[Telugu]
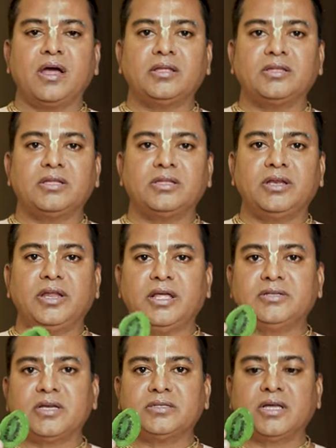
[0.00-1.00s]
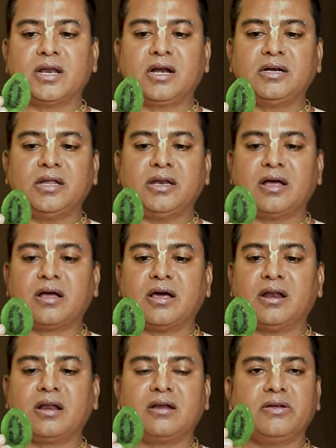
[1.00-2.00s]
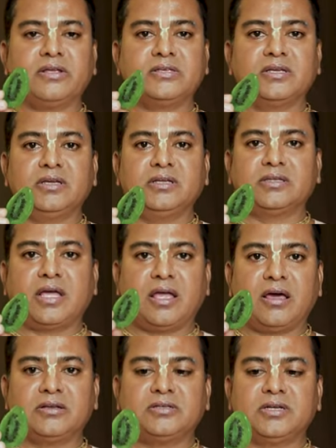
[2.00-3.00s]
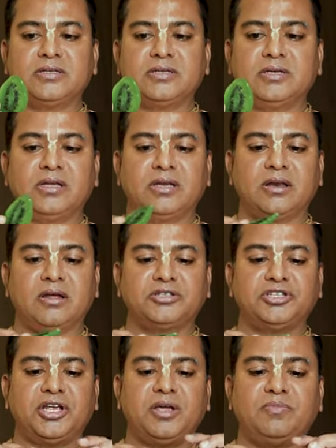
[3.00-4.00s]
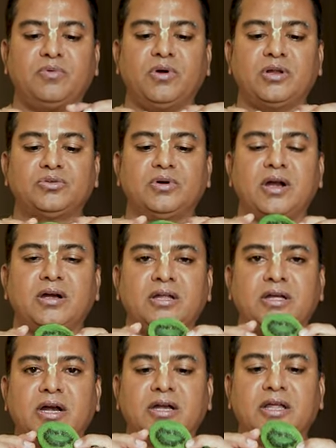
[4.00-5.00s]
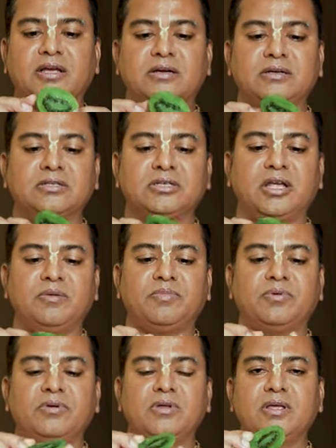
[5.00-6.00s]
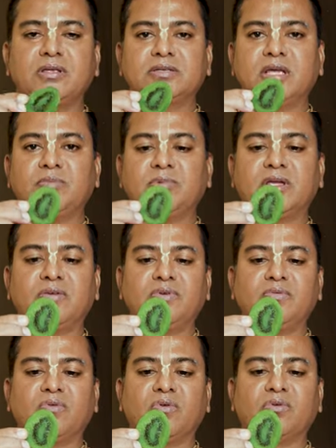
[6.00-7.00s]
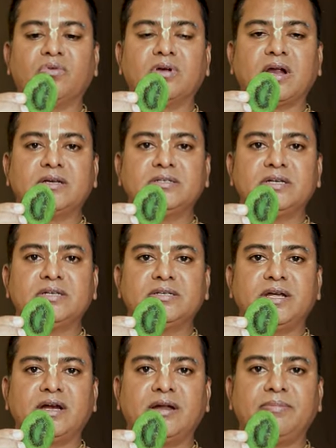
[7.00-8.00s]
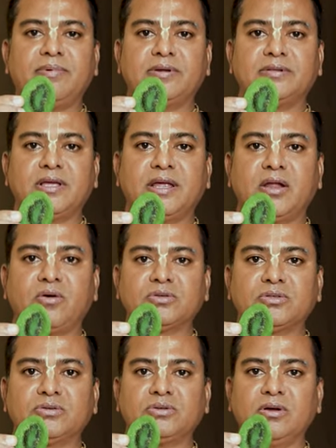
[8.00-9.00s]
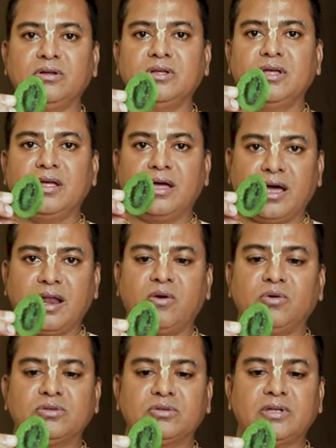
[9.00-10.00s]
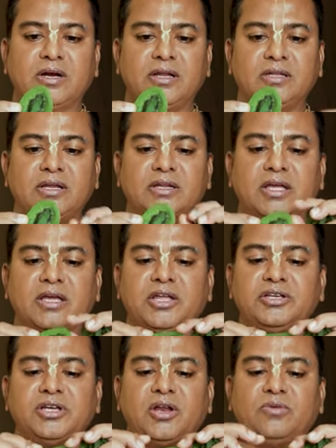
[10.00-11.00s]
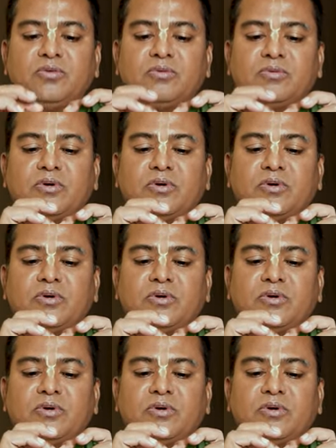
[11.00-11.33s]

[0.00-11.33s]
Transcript: అయితే దీన్ని ఏం చేస్తారంటే ఇలా కలర్ వేసి తయారు చేసి ఇట్లా షేప్ కూడా చూడండి కటింగ్ షేప్ సేమ్ కివి ఫ్రూట్ను కట్ చేసి ఎండ పెడితే ఎలా వస్తుందో అలా వస్తుందండి దీనికి గింజలు